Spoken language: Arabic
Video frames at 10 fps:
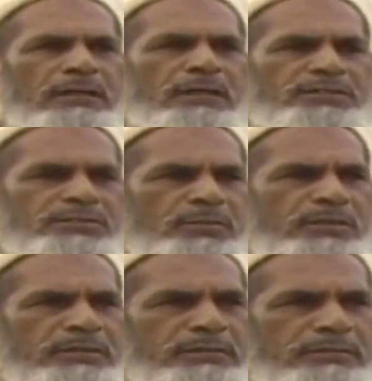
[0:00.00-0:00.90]
إلى
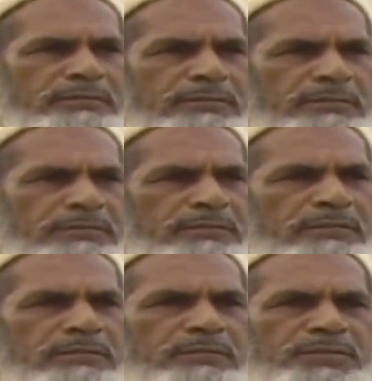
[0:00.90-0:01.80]
الصبح
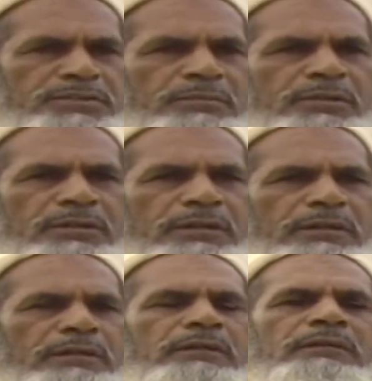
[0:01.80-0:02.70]
والصبح
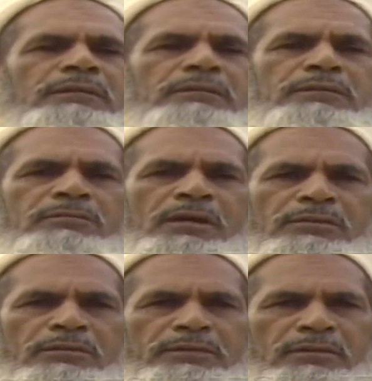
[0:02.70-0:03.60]

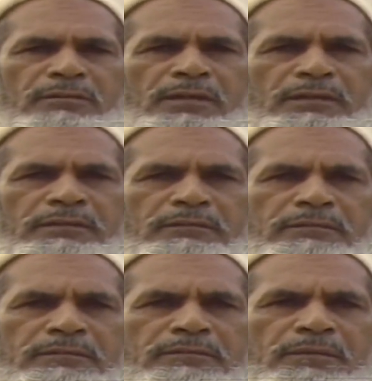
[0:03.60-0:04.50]
يتواجدوا عند الوالي
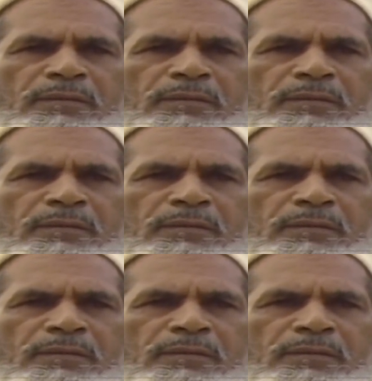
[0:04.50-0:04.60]
في